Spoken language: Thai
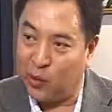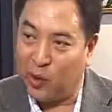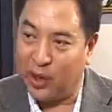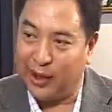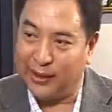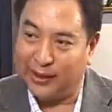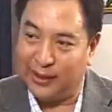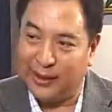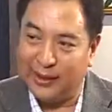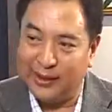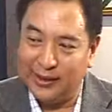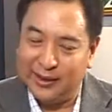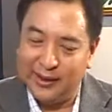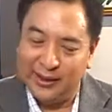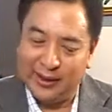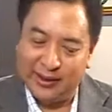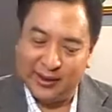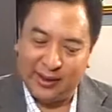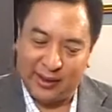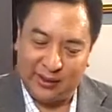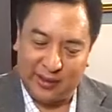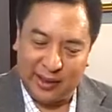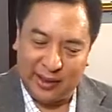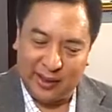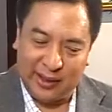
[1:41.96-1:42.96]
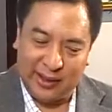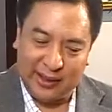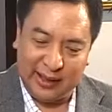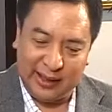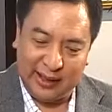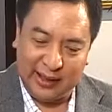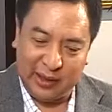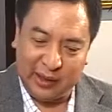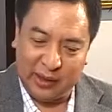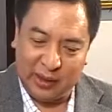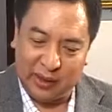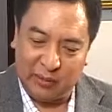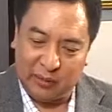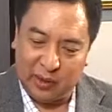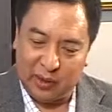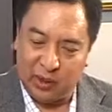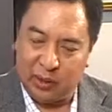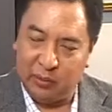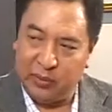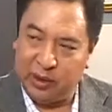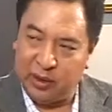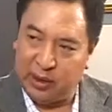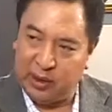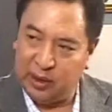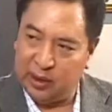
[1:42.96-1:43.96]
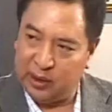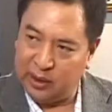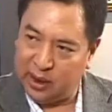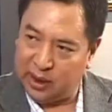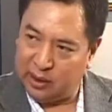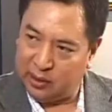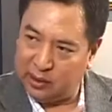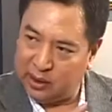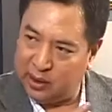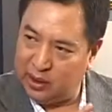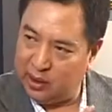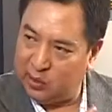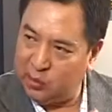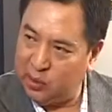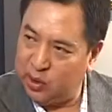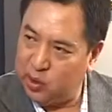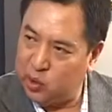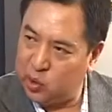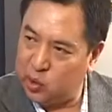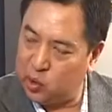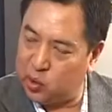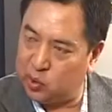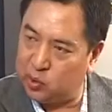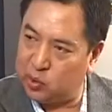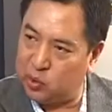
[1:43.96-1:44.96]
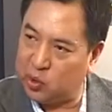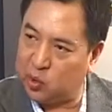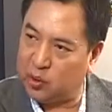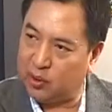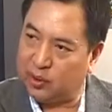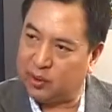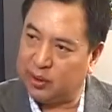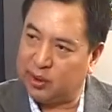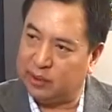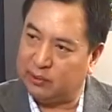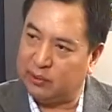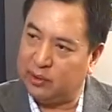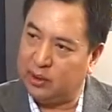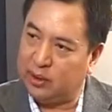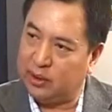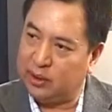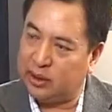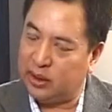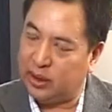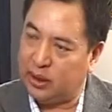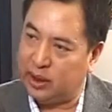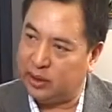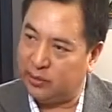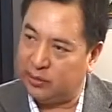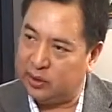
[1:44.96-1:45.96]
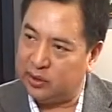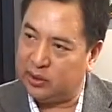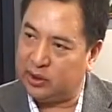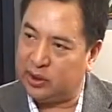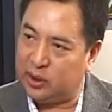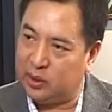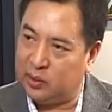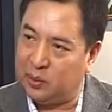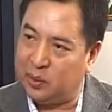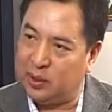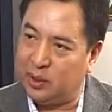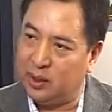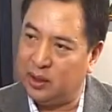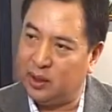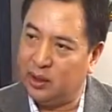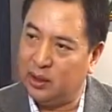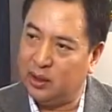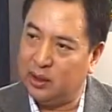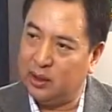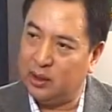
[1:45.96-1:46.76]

หัวกว่านะแต่ว่าขณะเดียวกันมันก็มีเรื่องอ่าเรื่องวิทยุชุมชนกับเรื่องเคเบิลทีวี